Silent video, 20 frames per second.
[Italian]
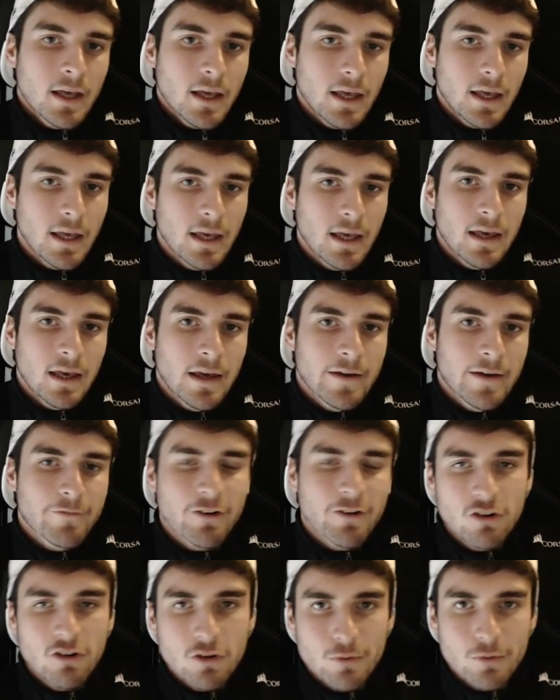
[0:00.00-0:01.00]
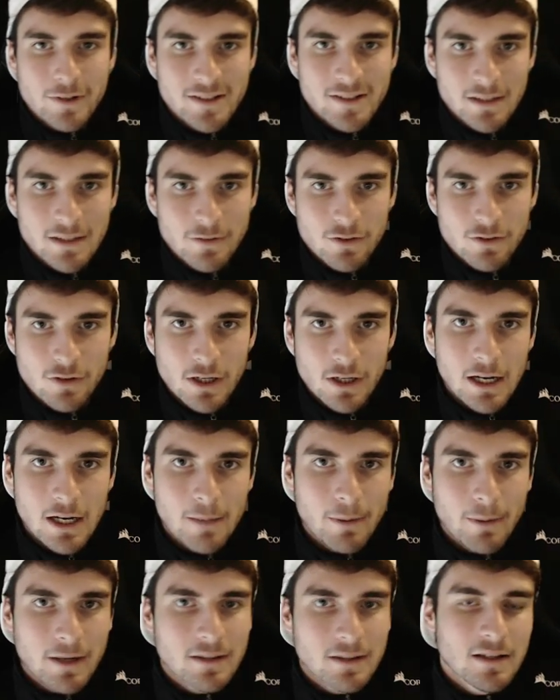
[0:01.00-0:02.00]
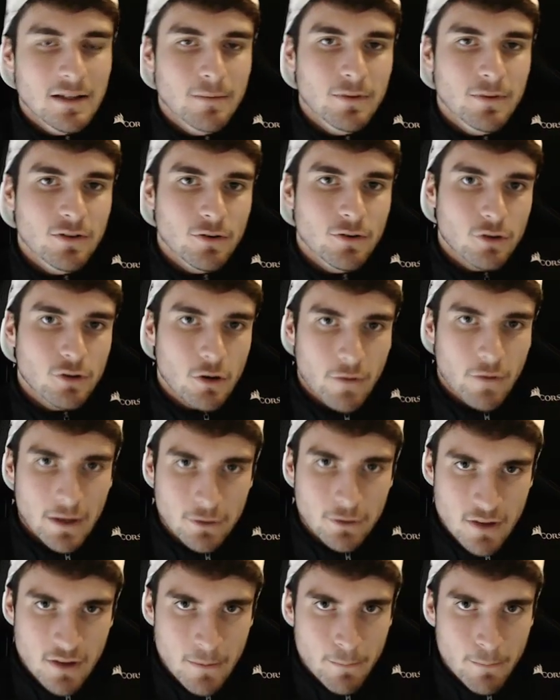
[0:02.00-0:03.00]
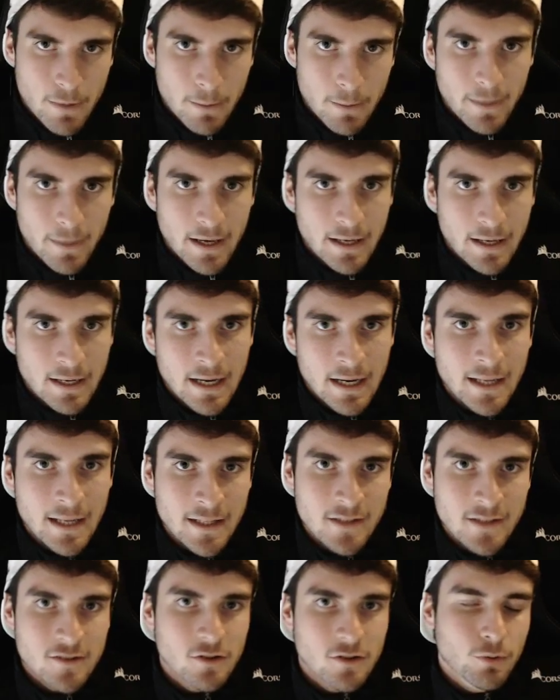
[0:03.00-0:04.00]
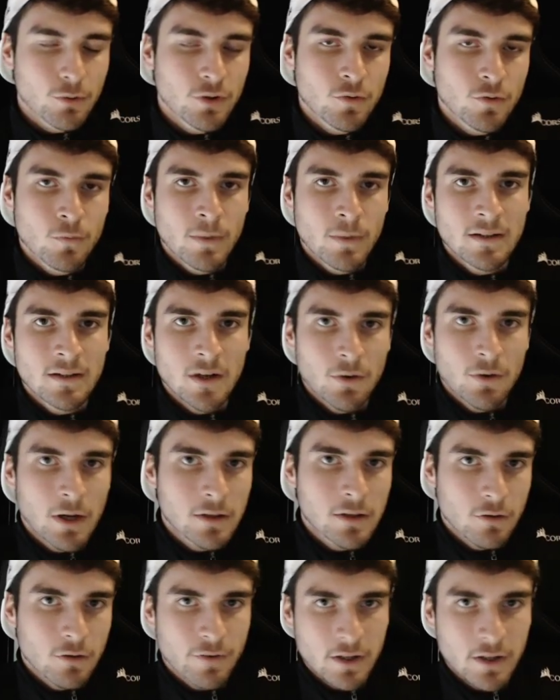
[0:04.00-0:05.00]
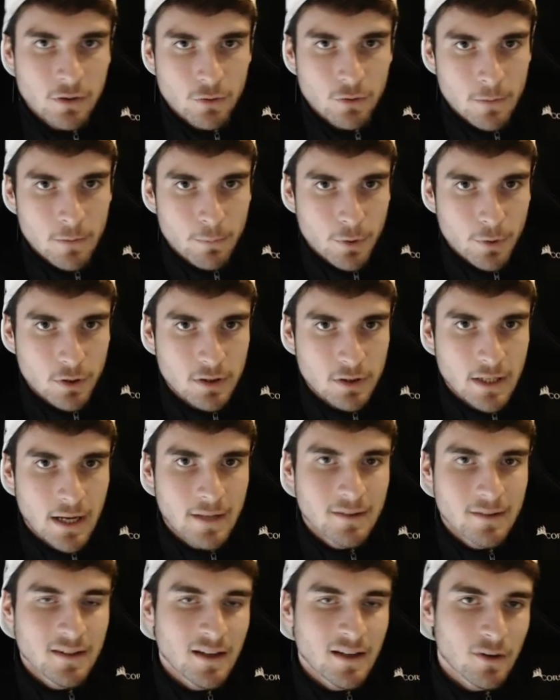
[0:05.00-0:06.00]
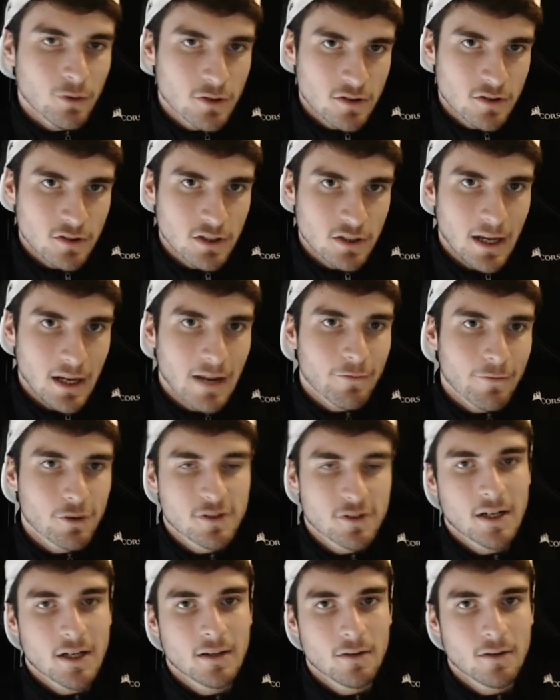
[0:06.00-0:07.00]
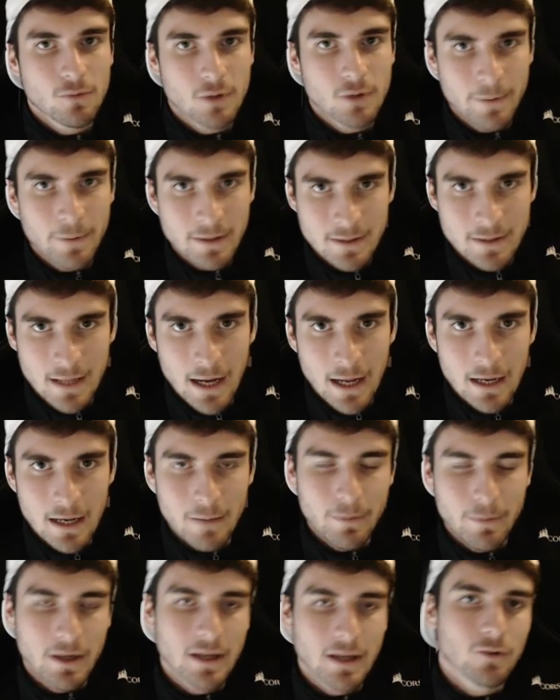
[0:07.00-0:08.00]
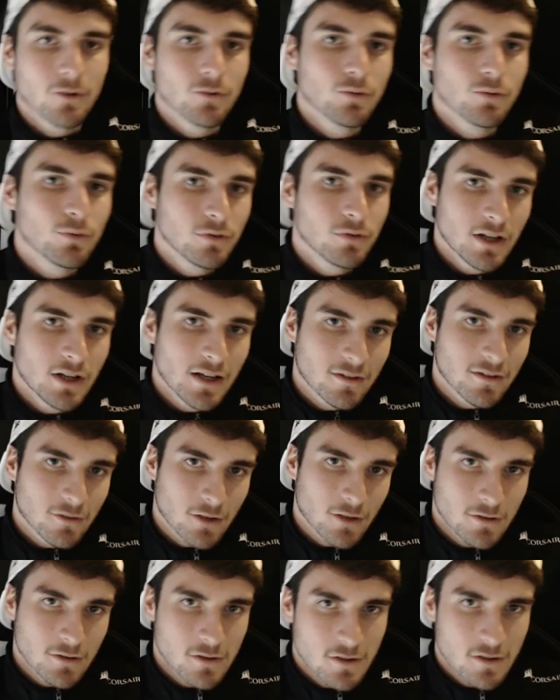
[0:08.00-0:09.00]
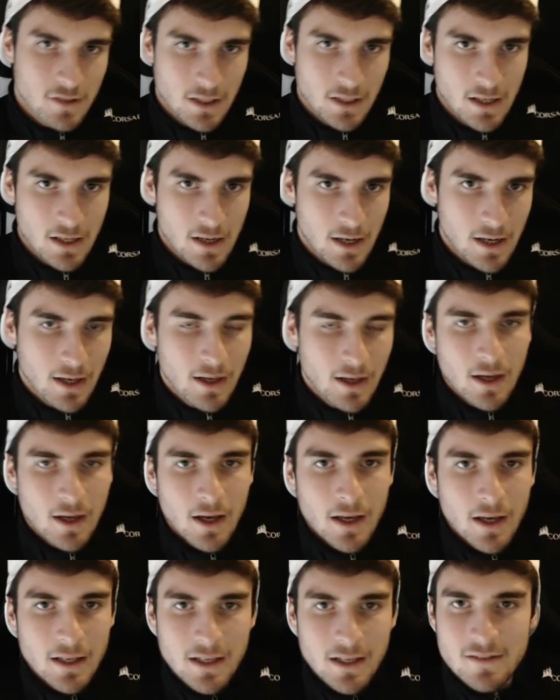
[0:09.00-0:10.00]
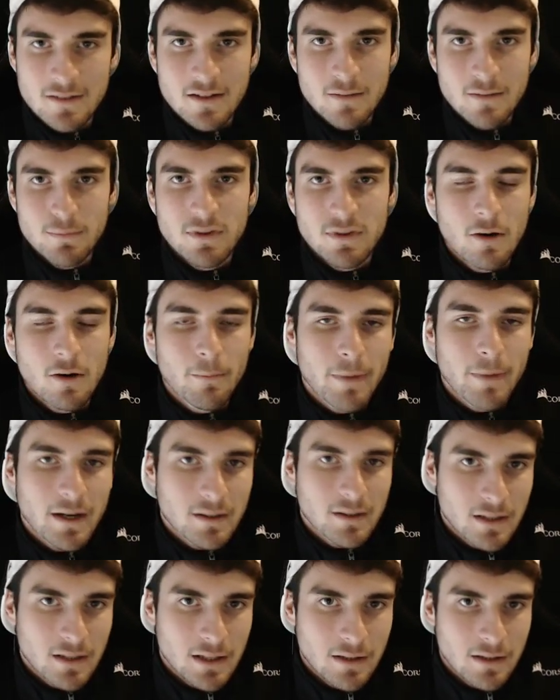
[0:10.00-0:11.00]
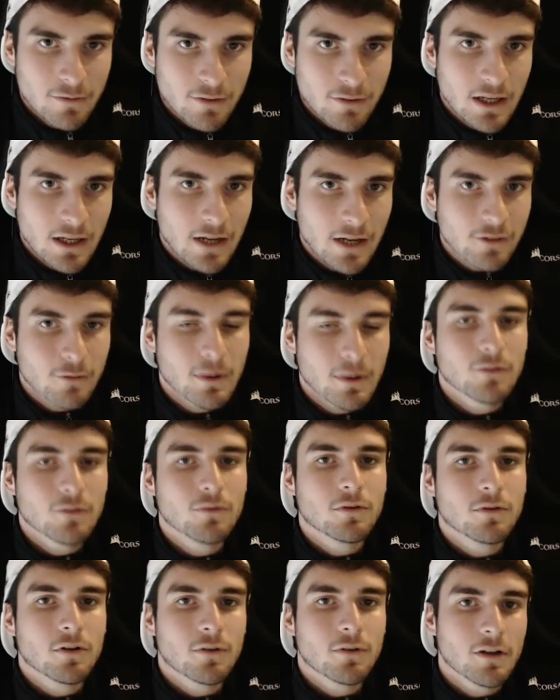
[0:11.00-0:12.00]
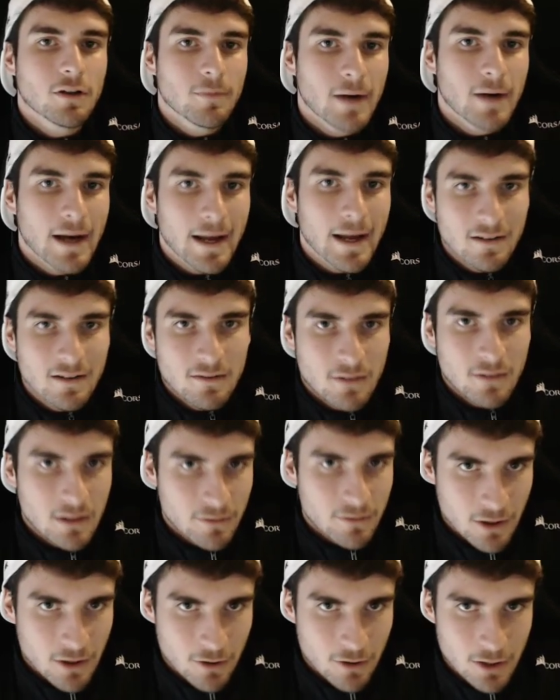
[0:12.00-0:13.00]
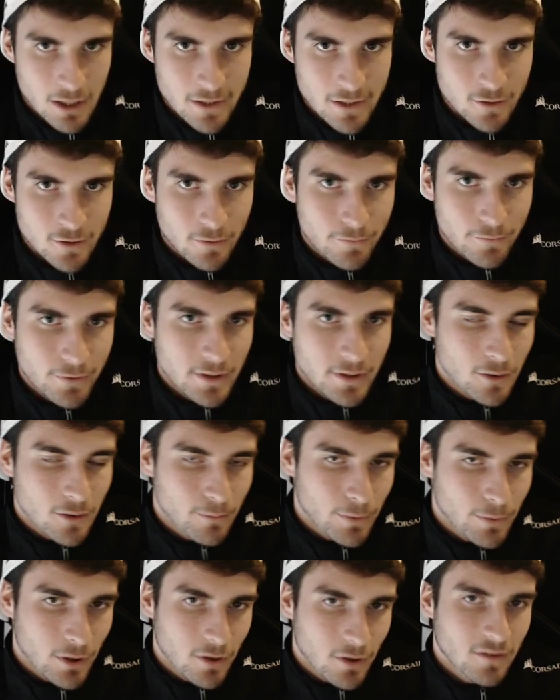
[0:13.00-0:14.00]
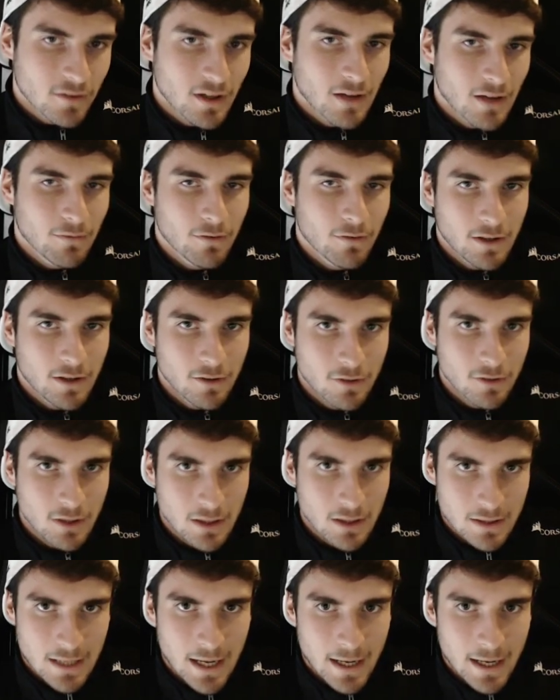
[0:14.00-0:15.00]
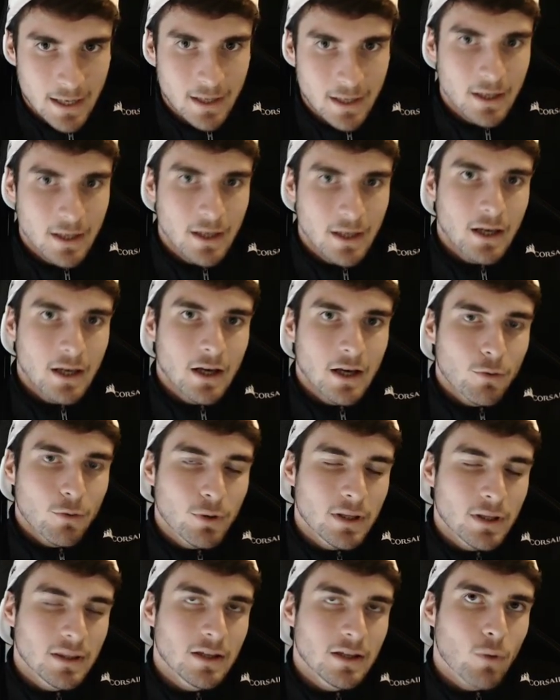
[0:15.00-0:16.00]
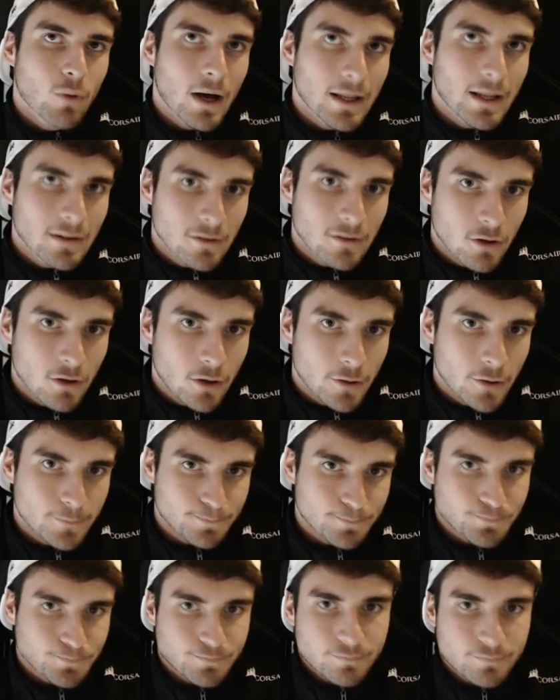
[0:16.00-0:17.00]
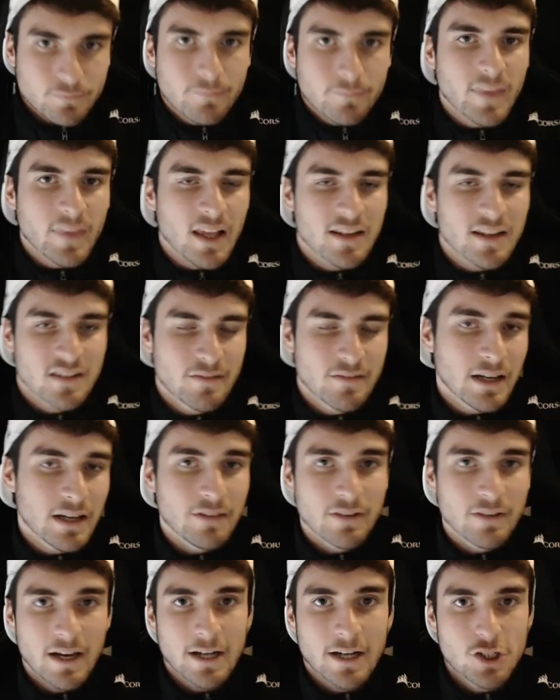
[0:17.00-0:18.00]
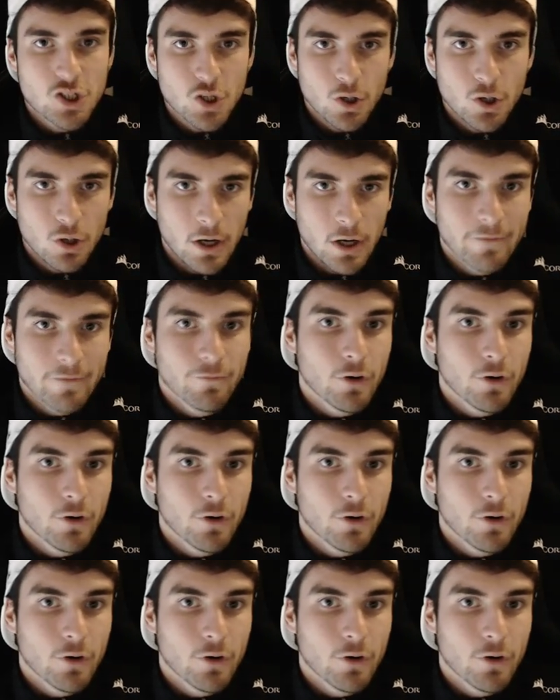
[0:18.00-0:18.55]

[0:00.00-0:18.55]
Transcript: e facendo questa divisione delle partite mi sono trovato sempre bene. Adesso qui subentra un altro fattore importante, ossia la vostra tenuta mentale, perché non tutti riescono a sostenere XY partite di fila, soprattutto quando magari si verificano delle sconfitte un po' così che vi fanno tiltare. Quindi quando si verifica ciò e